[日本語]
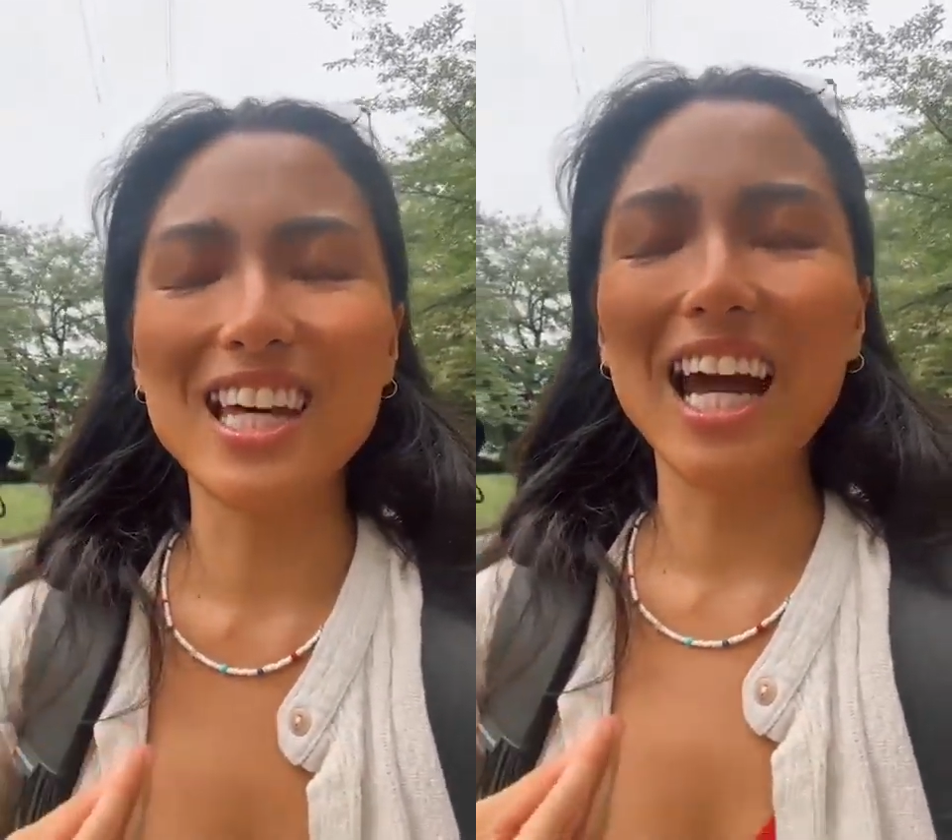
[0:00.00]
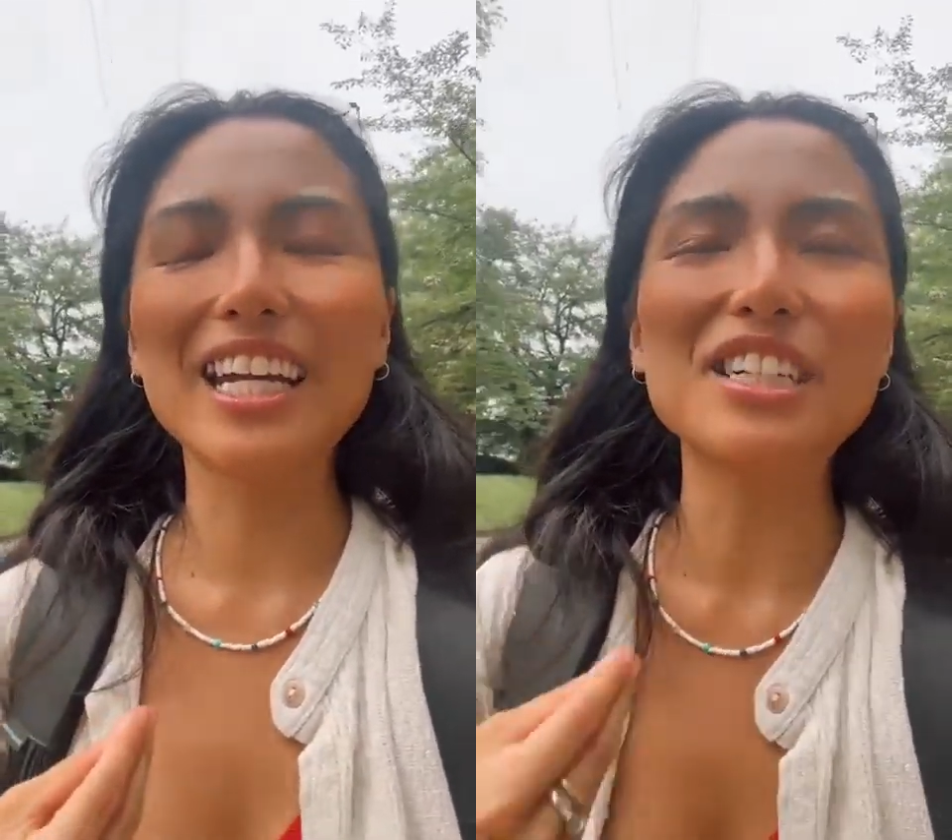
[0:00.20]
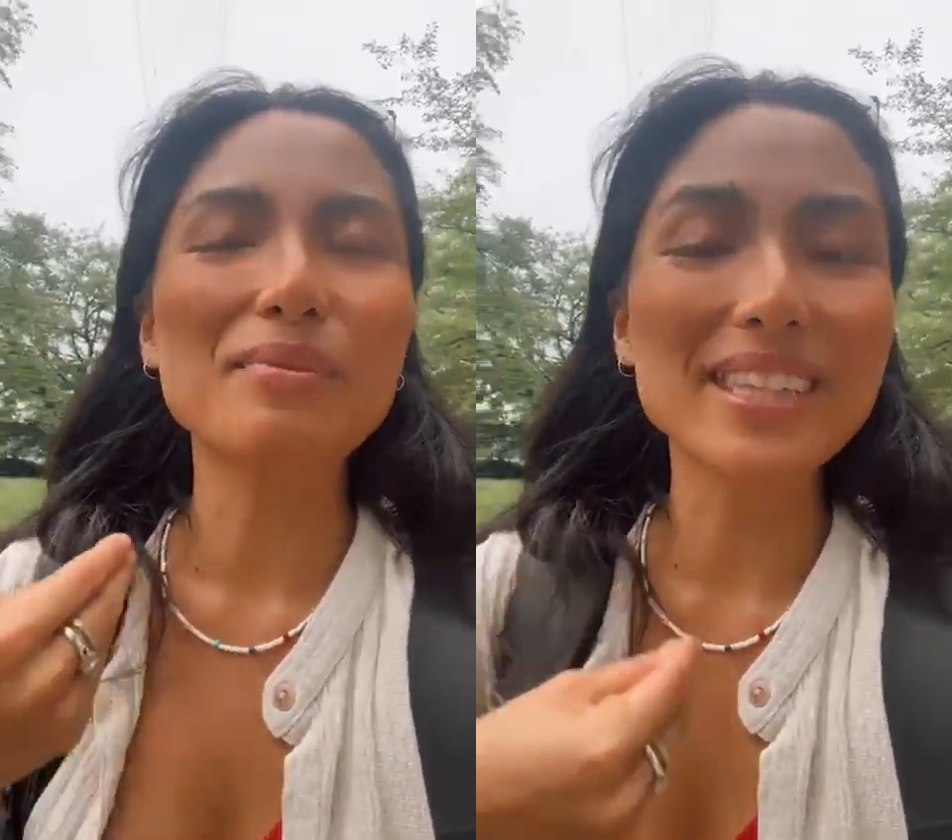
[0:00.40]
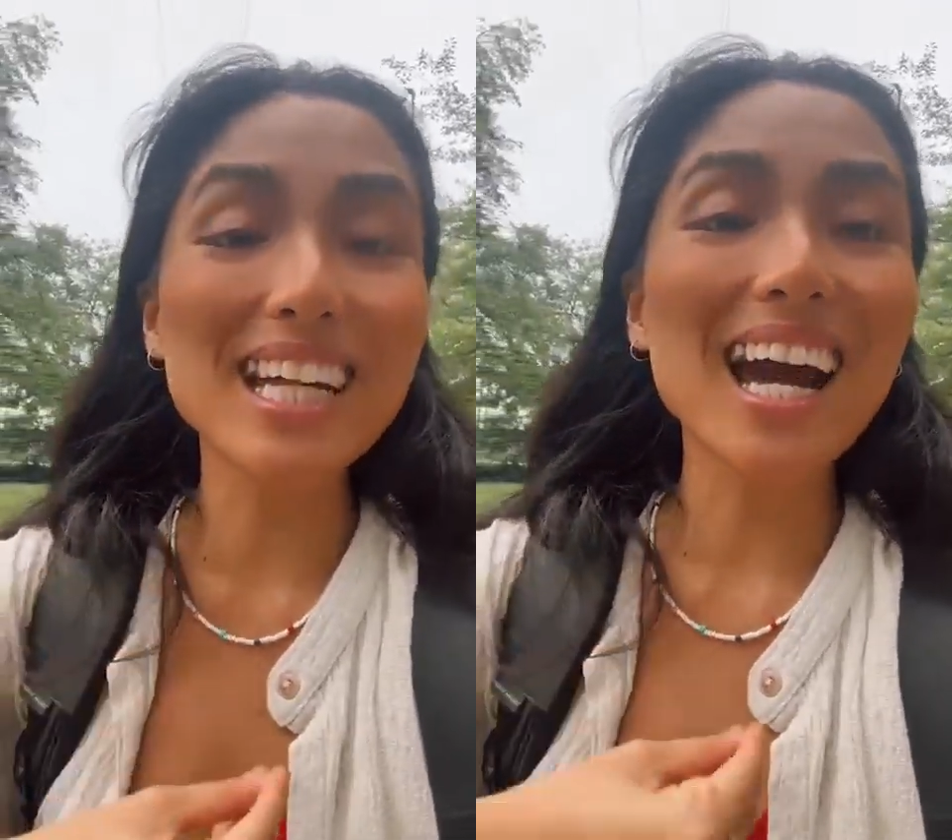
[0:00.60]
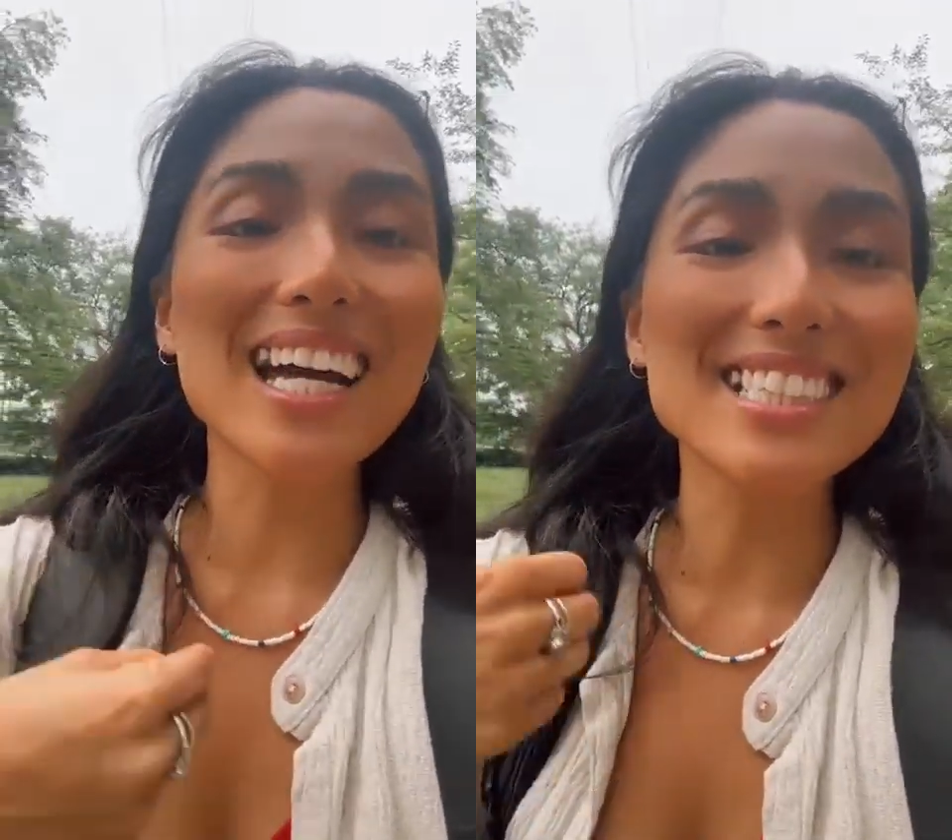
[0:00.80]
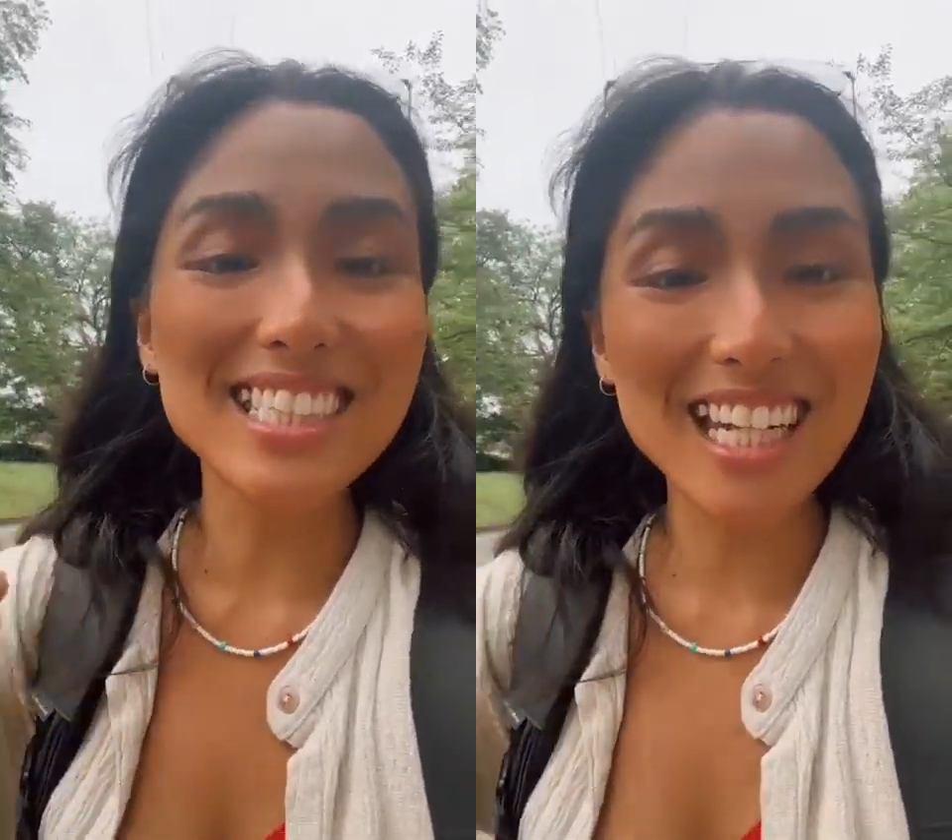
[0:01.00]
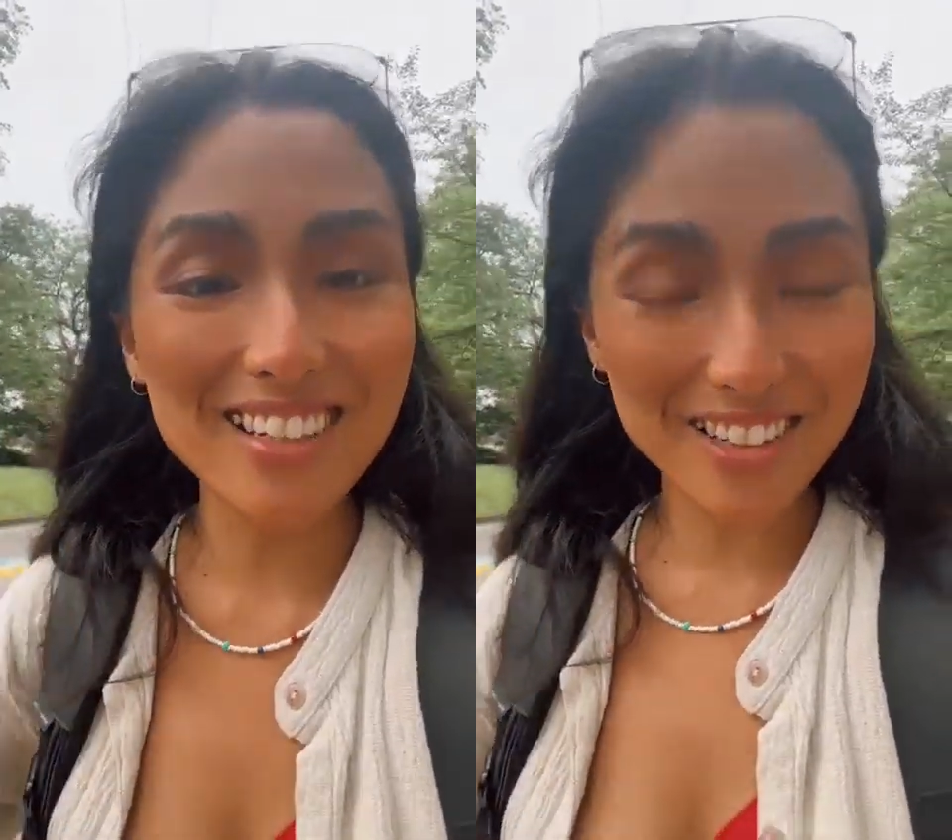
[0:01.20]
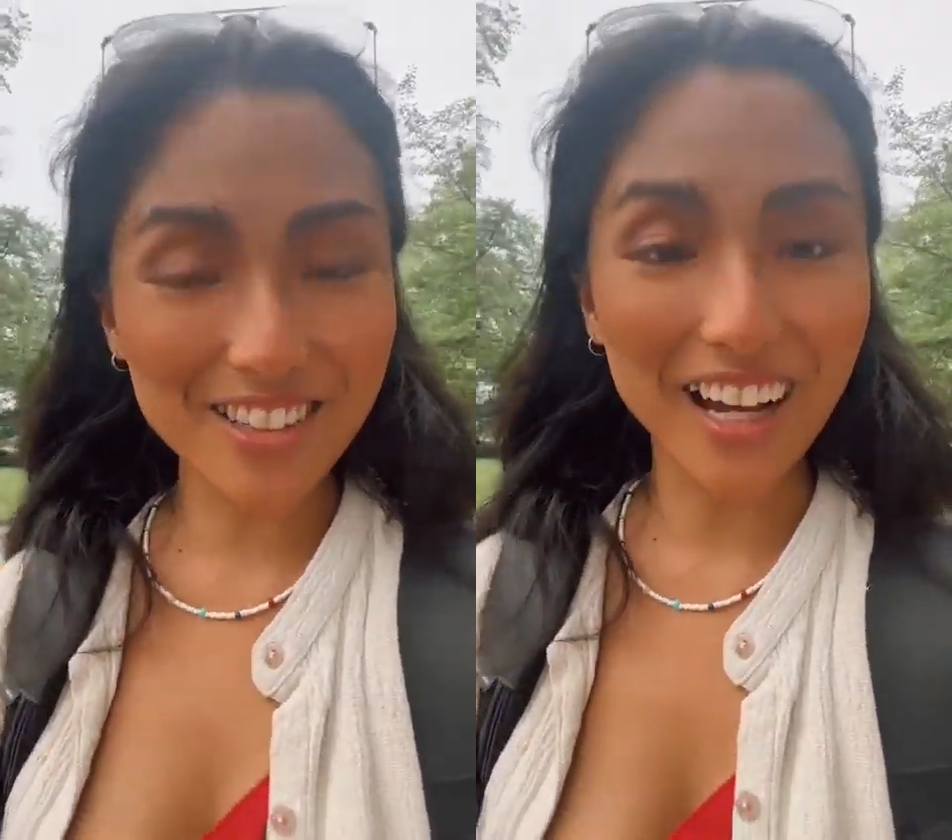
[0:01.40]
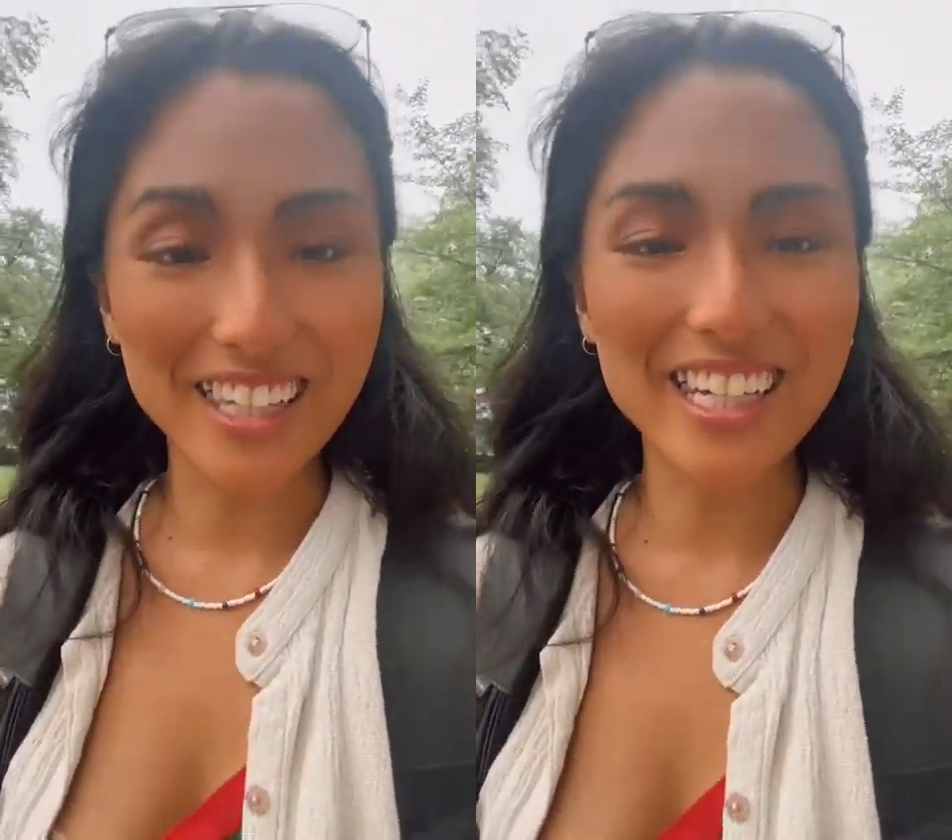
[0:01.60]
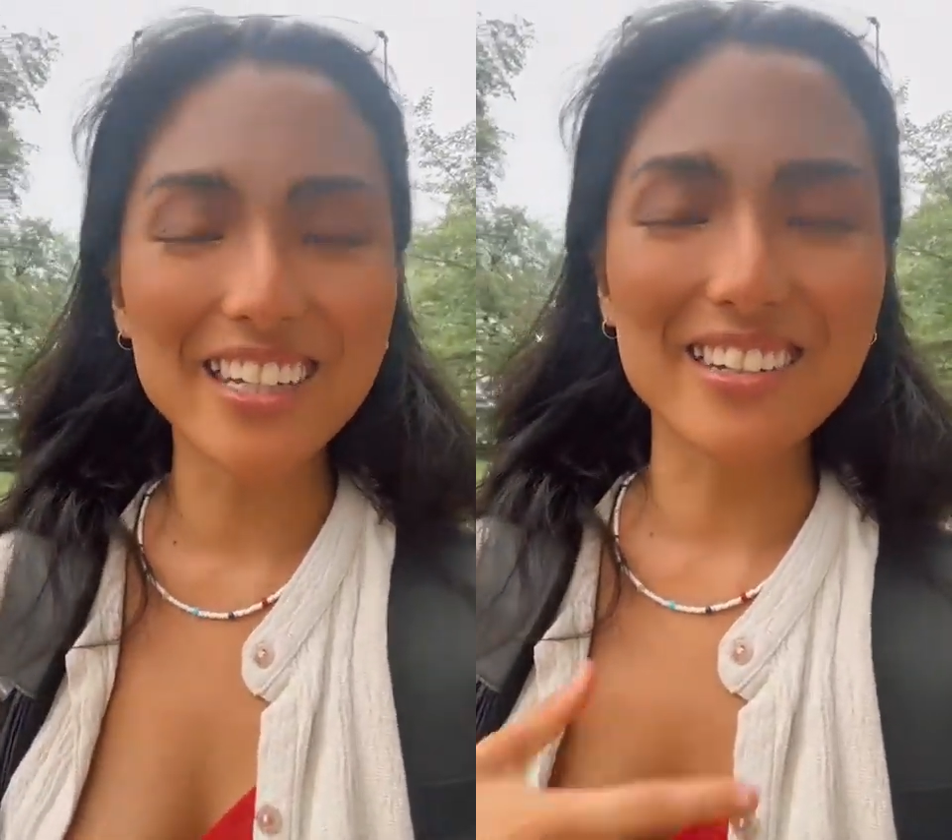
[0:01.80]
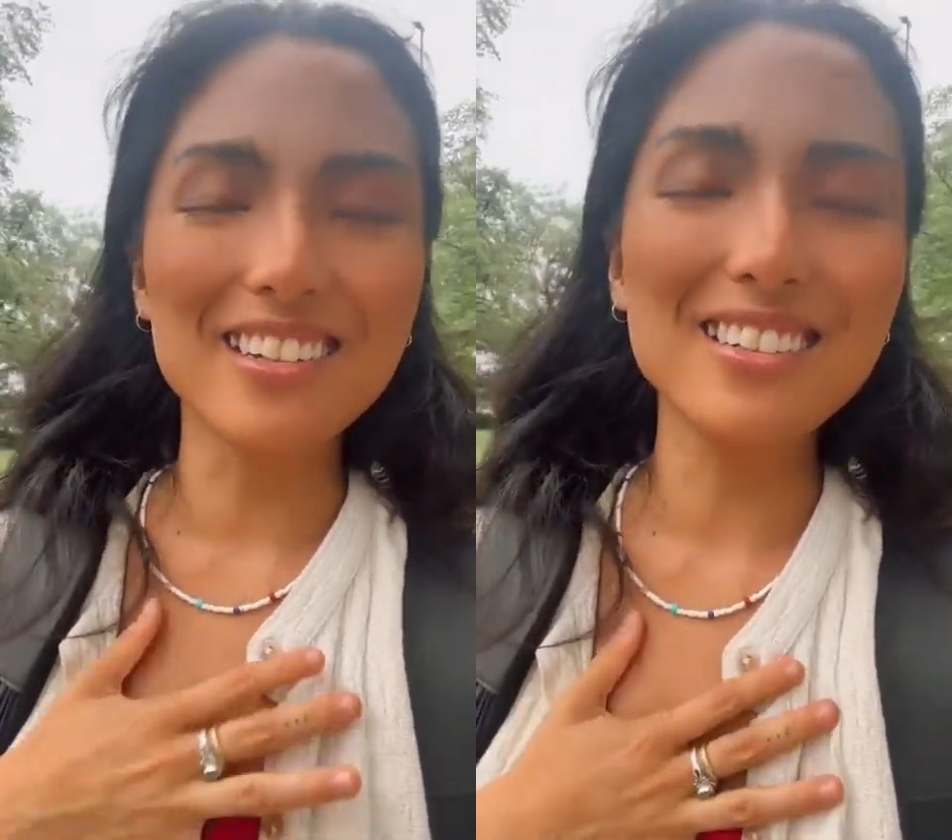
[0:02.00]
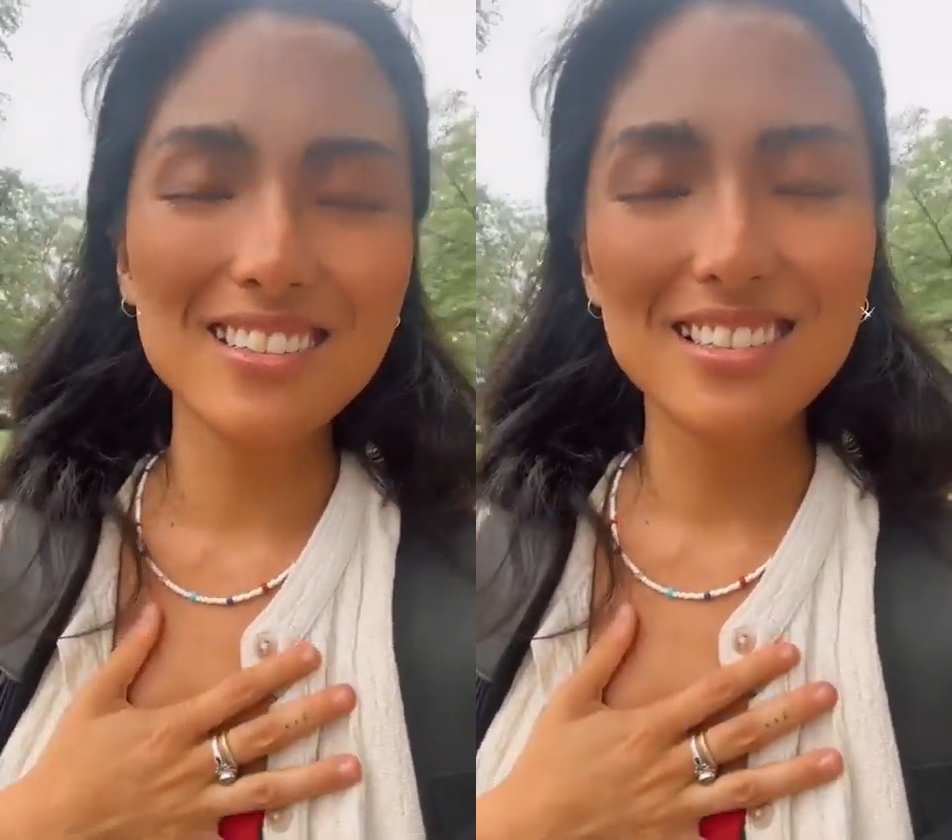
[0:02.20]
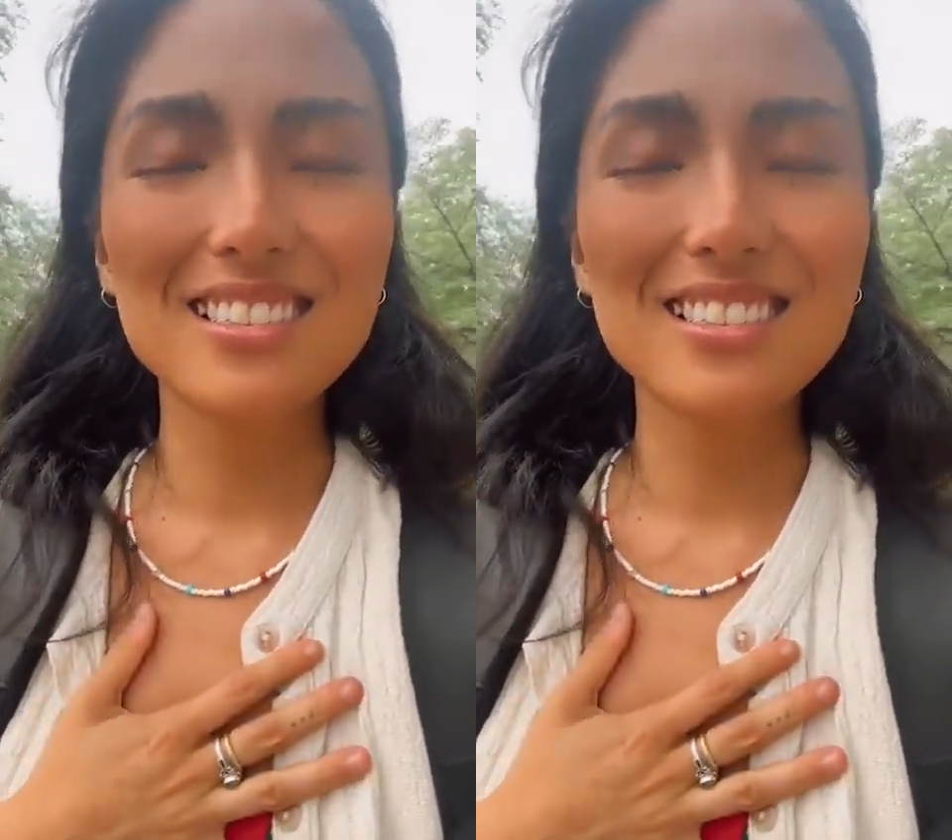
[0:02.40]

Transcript: ながりをまた感じれることができる。